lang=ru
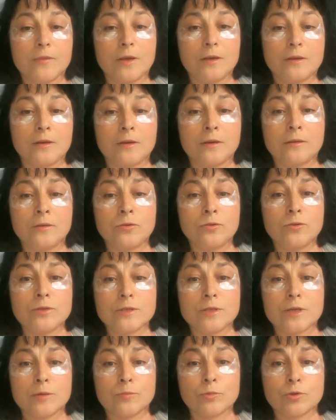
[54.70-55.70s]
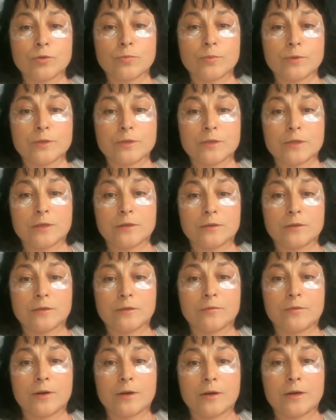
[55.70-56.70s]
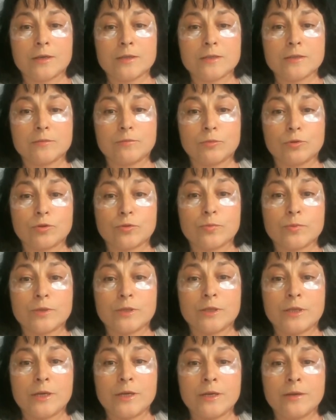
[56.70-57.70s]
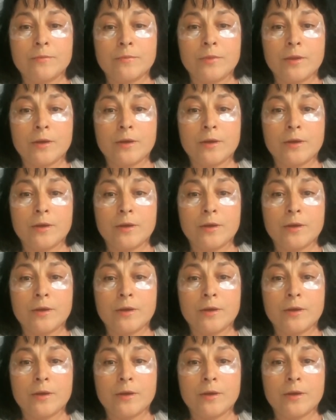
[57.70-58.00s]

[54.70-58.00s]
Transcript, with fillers: А, ну, не знаю, может быть, э, два раза, может быть, три,